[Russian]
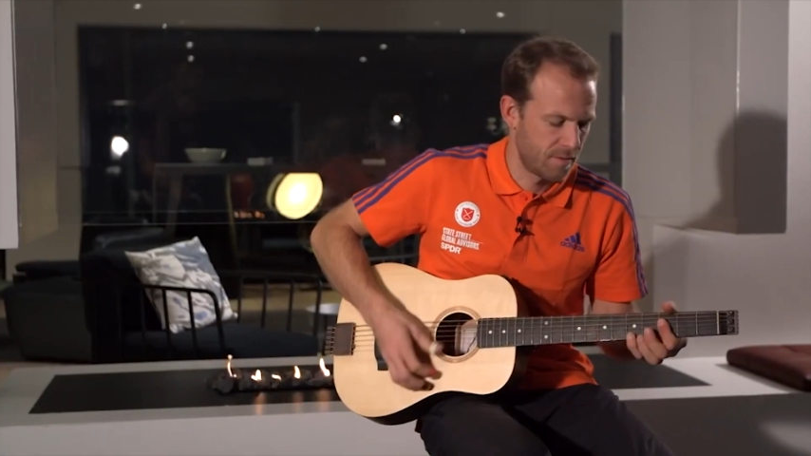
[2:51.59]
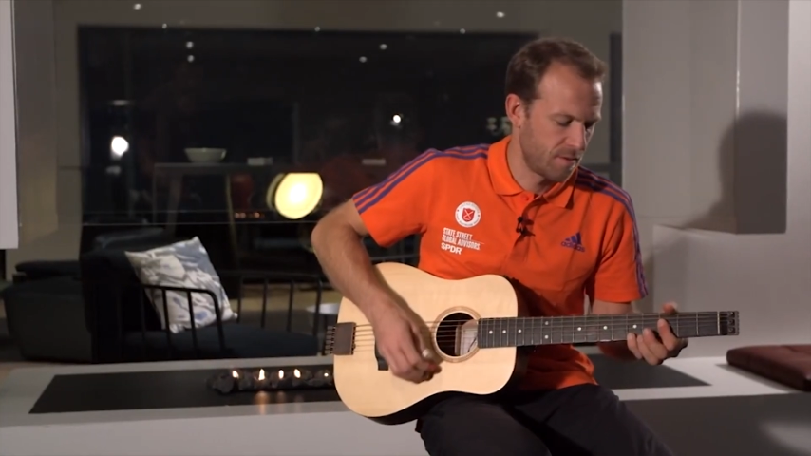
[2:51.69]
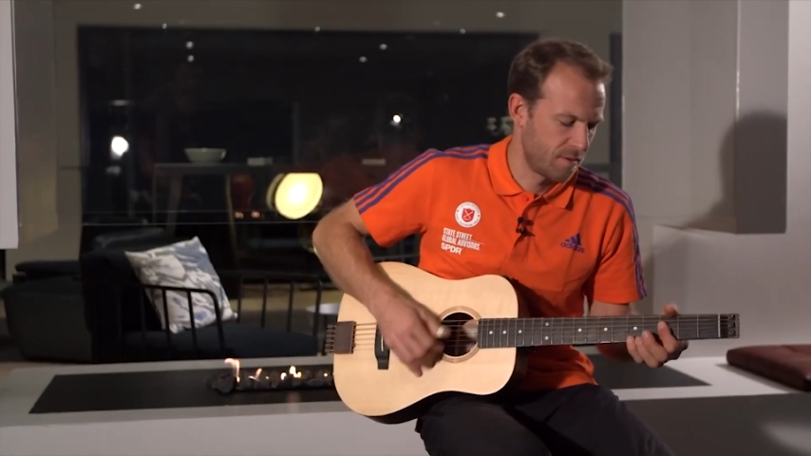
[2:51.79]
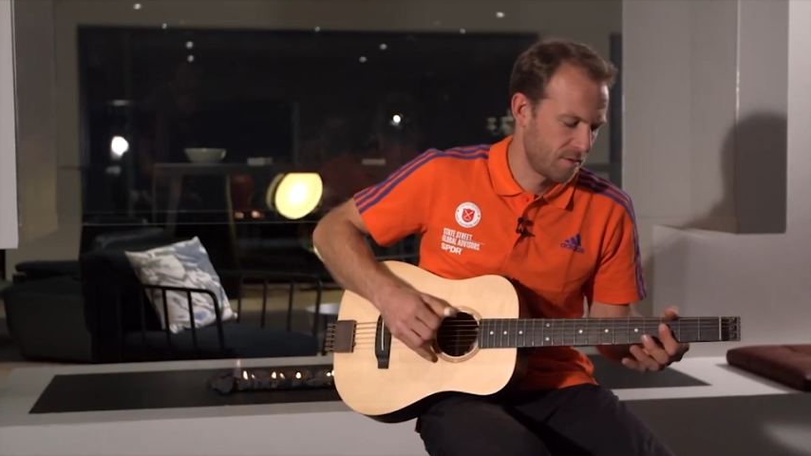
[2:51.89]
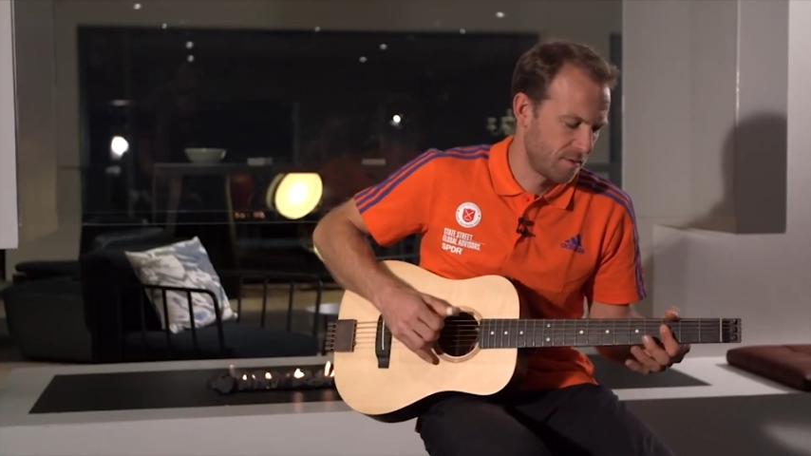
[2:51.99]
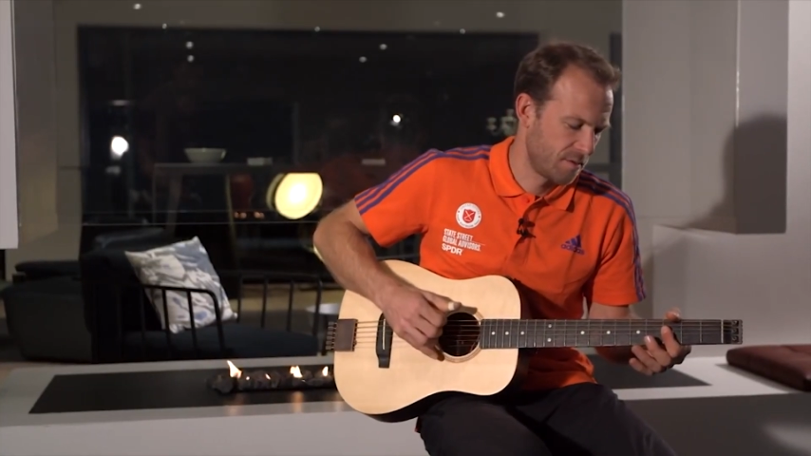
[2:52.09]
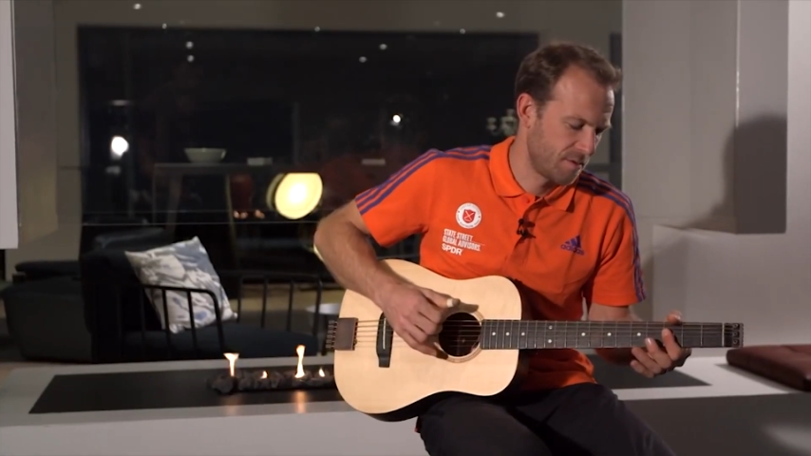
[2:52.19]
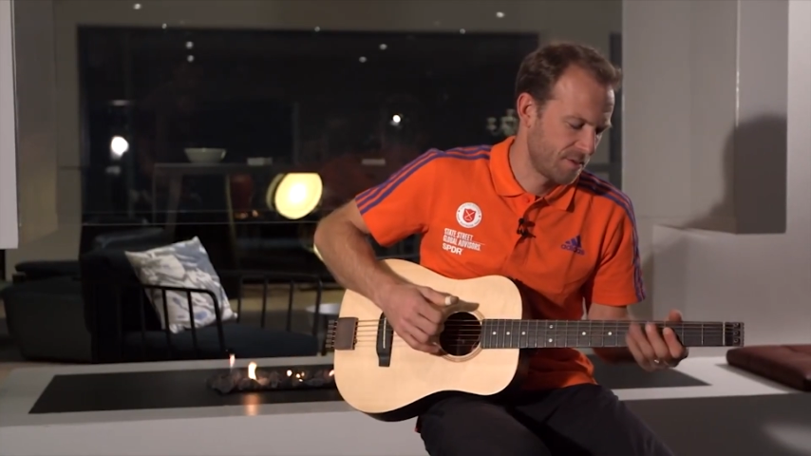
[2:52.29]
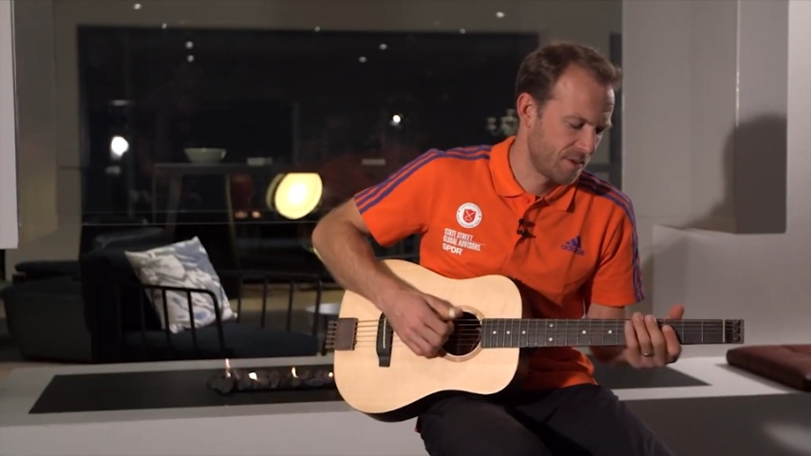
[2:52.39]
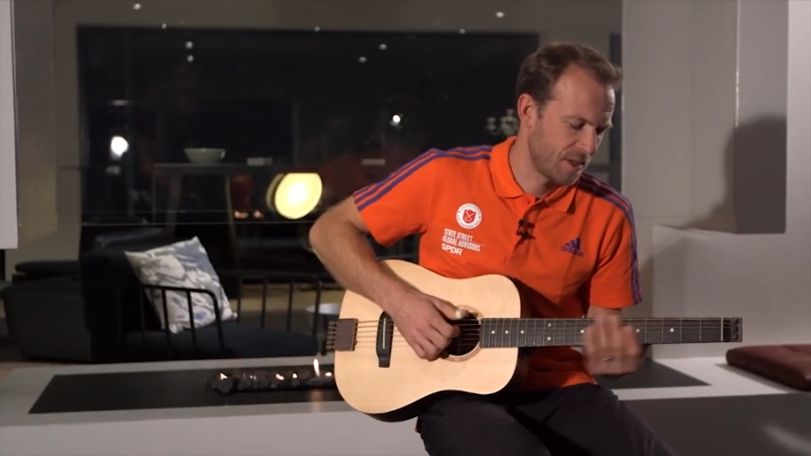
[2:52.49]
действительно
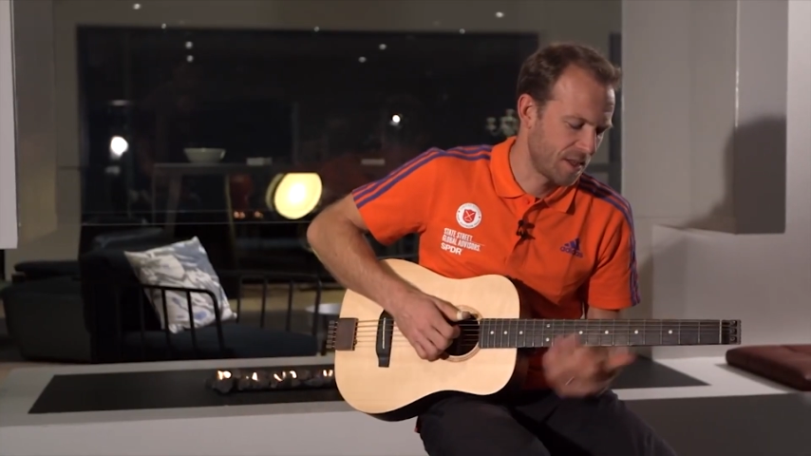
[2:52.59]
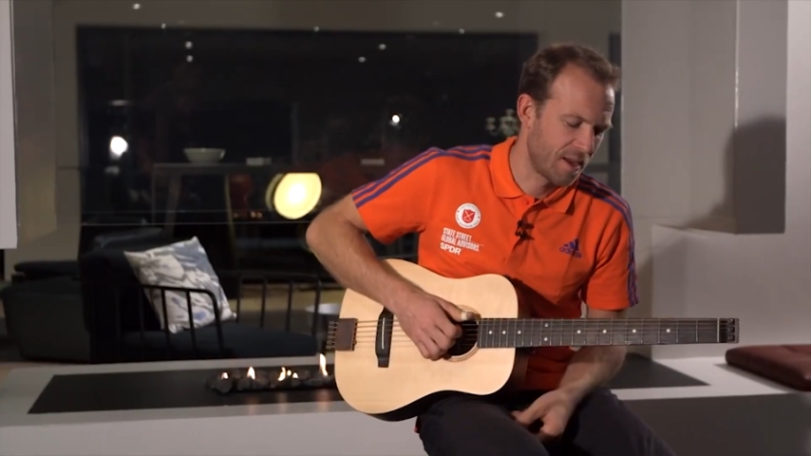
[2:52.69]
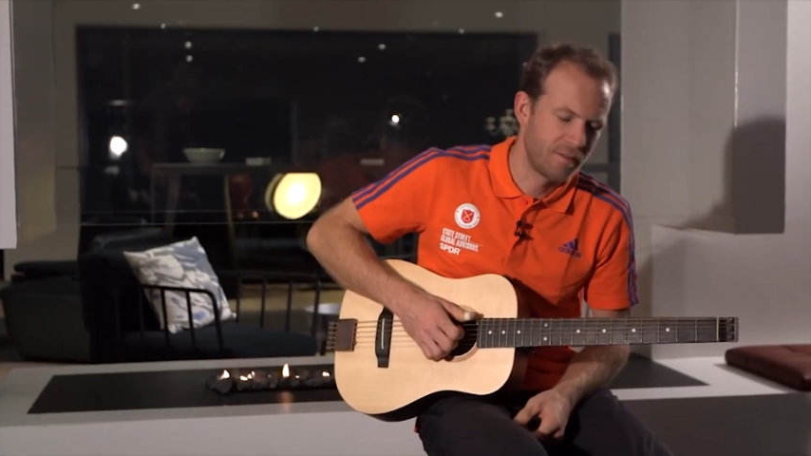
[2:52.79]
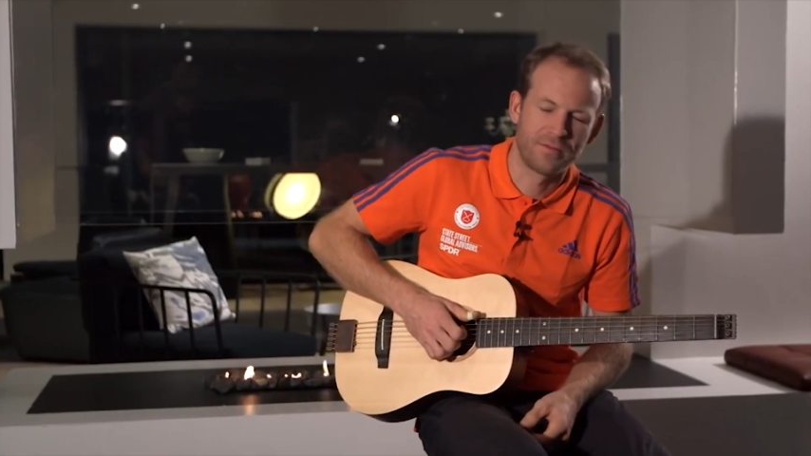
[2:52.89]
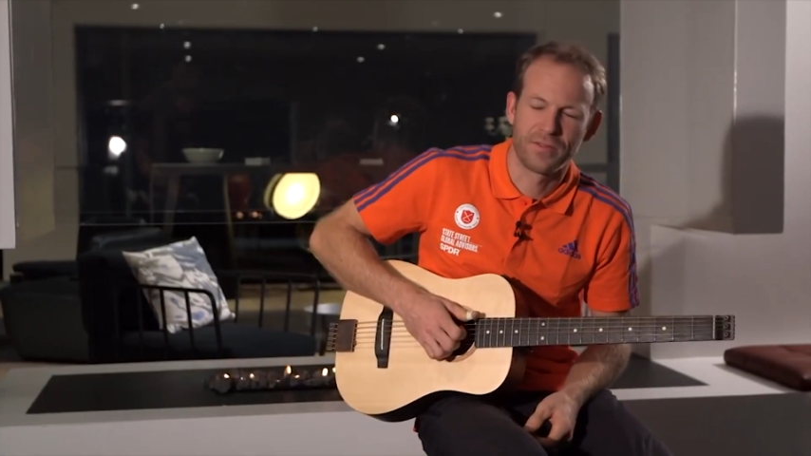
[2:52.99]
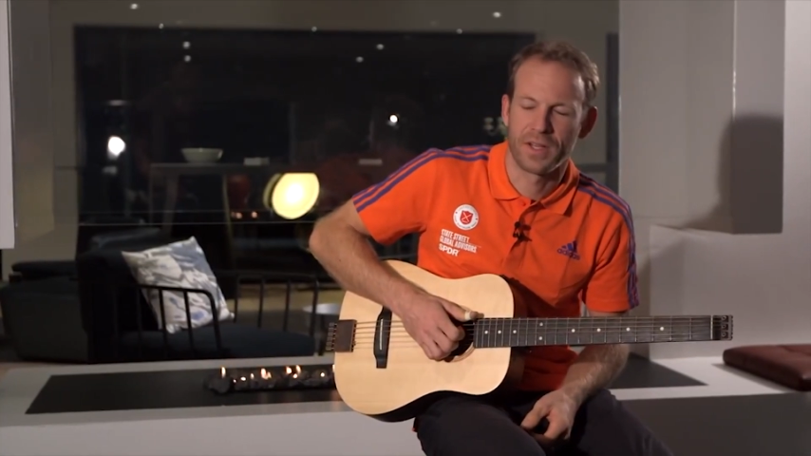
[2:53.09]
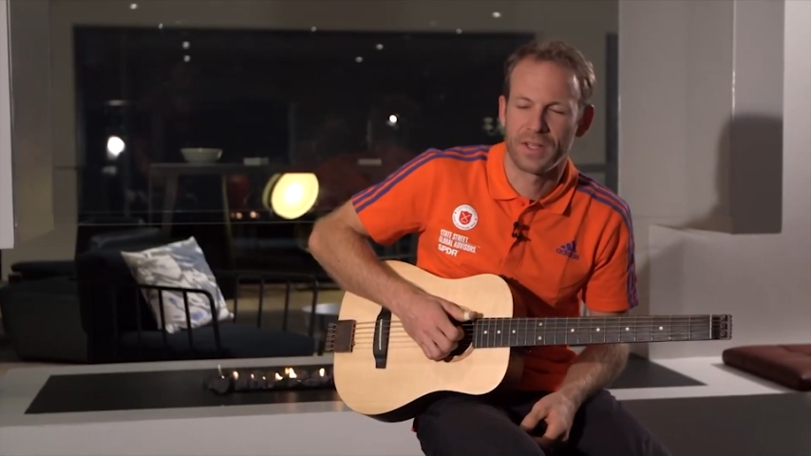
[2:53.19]
неплохой вокал,